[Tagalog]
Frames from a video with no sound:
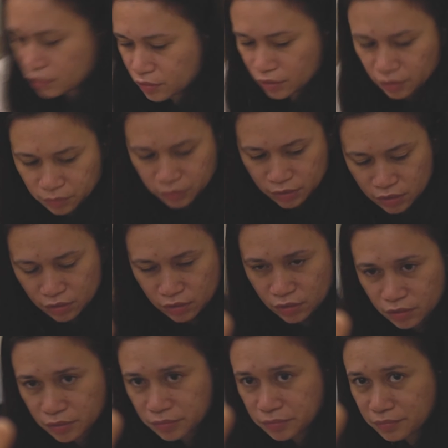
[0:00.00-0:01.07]
yan, yan,
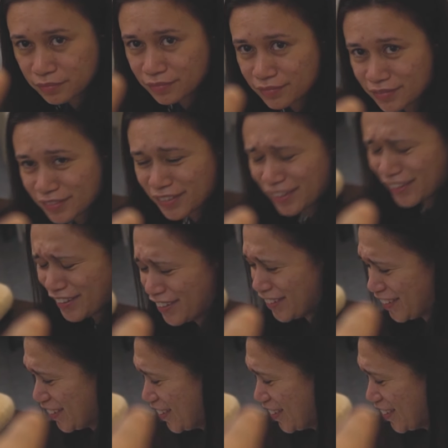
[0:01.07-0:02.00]
yan babae, yan,